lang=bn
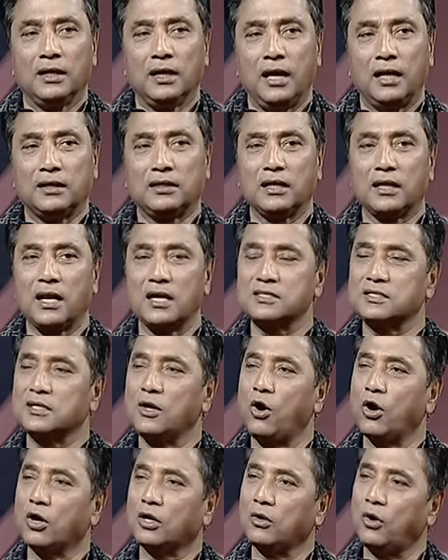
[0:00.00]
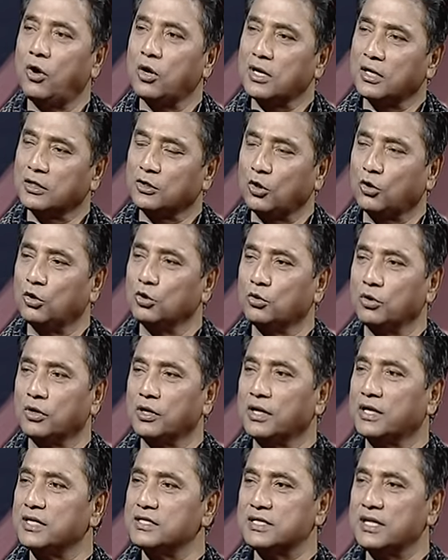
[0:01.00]
একটা রাস্তা হক হকার দখল করে
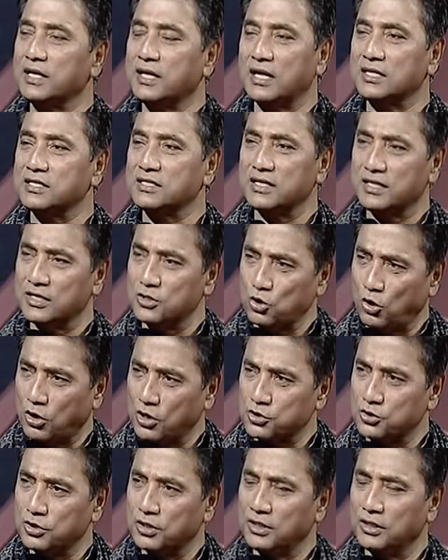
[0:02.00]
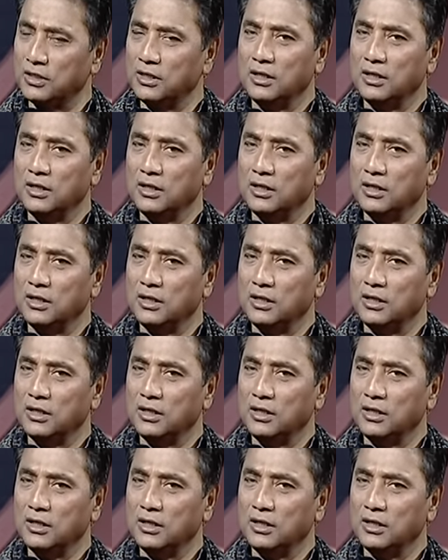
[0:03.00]
রেখেছে এই কাজটি কি সরাসরি